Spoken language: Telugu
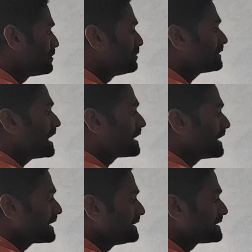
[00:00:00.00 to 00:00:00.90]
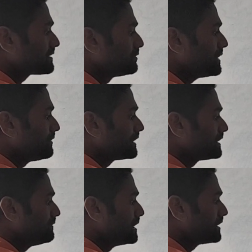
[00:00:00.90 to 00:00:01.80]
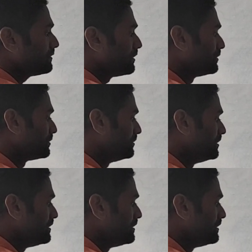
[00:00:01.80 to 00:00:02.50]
రెండు కారణాంకాలు తీసుకుంటే ఒకటి మరియు రెండు